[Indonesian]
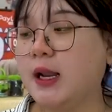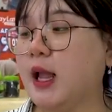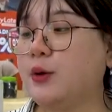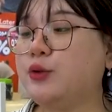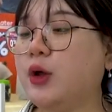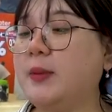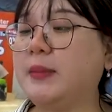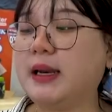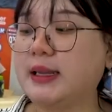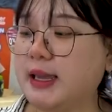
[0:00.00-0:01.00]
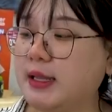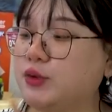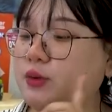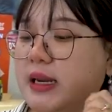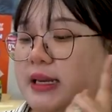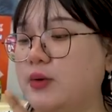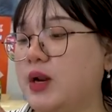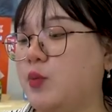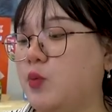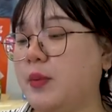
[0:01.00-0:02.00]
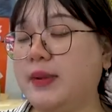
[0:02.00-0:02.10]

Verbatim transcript: Dan untuk kameranya juga dia udah boba